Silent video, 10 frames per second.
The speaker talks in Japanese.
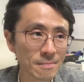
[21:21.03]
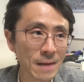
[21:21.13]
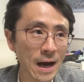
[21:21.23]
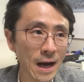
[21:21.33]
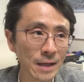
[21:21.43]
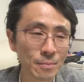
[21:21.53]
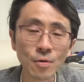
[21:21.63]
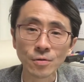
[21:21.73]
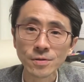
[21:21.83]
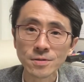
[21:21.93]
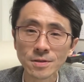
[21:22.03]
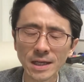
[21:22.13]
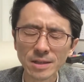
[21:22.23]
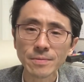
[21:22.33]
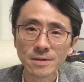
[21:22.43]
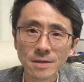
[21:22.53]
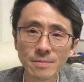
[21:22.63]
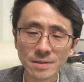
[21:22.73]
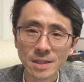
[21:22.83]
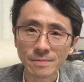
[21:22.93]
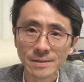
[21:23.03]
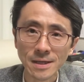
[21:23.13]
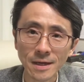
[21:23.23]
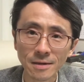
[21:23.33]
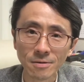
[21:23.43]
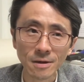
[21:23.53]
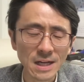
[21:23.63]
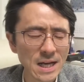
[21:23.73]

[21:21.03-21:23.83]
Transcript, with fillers: まあ、あのもうご存知の方もいるかもしれませんけど、